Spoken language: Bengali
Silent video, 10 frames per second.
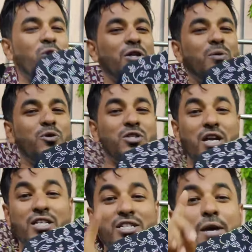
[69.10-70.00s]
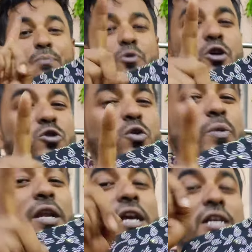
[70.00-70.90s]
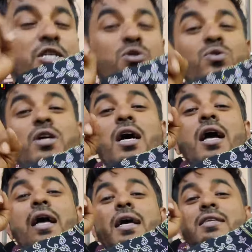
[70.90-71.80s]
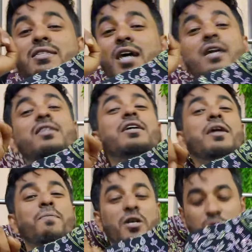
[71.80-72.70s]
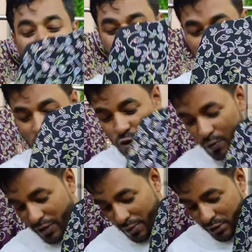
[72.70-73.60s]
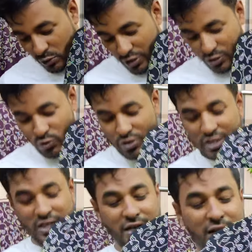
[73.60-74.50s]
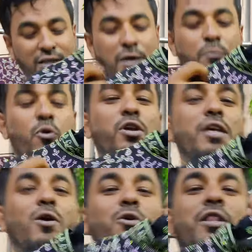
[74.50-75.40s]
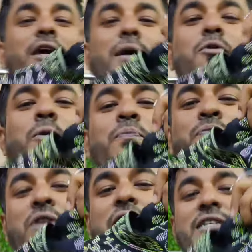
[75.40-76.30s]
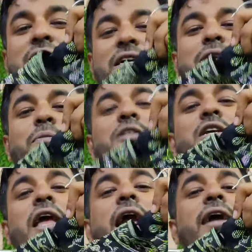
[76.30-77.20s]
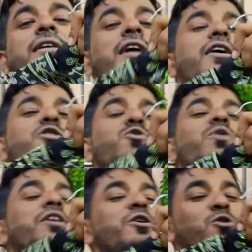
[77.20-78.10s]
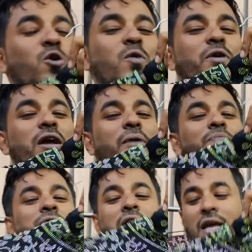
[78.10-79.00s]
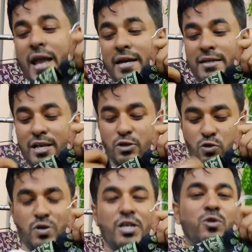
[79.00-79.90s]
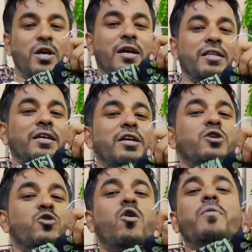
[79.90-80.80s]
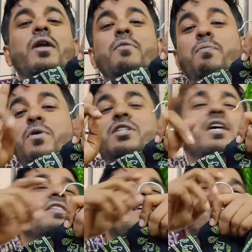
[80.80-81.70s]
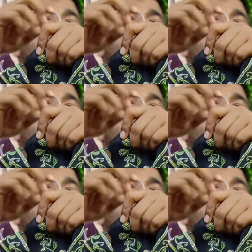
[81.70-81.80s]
করে বলে দিব যারা ওয়াশ করবেন এই স্টোনটা চার থেকে পাঁচ বছরে কিছু হবে না আমি কিন্তু স্টোনটা যে এখান থেকে পরীক্ষা করে দেখাবো এই যে দেখতে পাচ্ছেন একটা স্টোনের কিছু হবে না একটা স্টোন কিন্তু এখান থেকে কিছু হবে না আমি প্রেশার দিয়ে